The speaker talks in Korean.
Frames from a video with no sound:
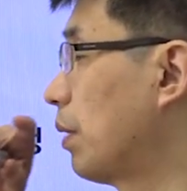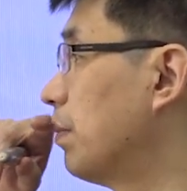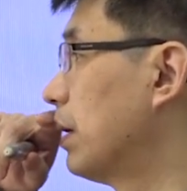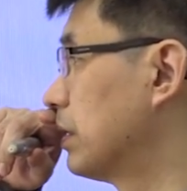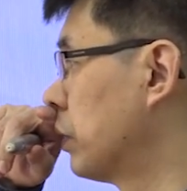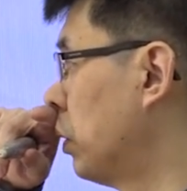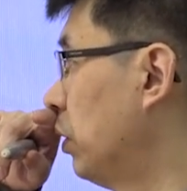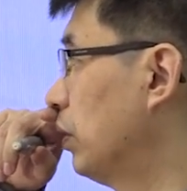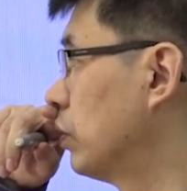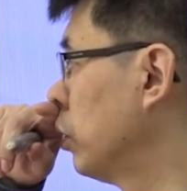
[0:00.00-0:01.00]

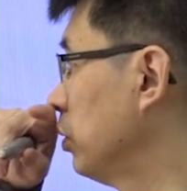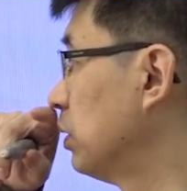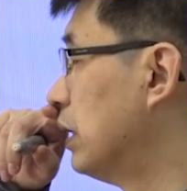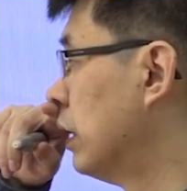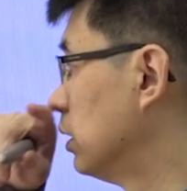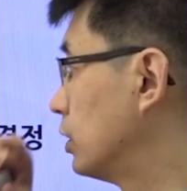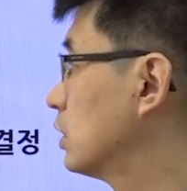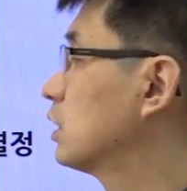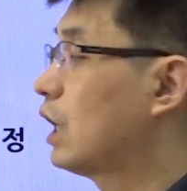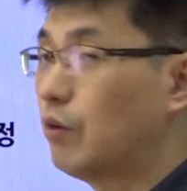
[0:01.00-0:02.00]
매매에서 그러면
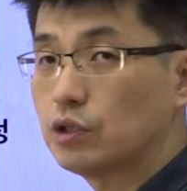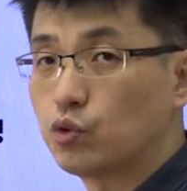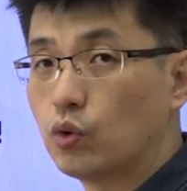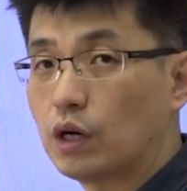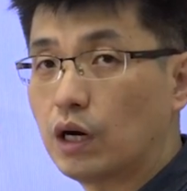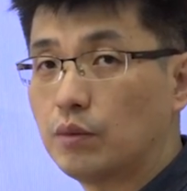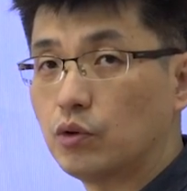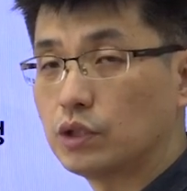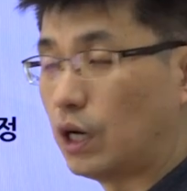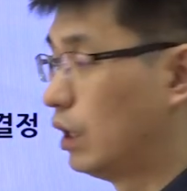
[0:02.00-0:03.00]
시가와 종가가
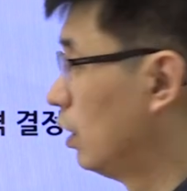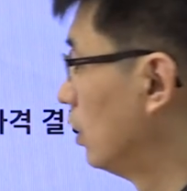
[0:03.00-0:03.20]
뭐냐?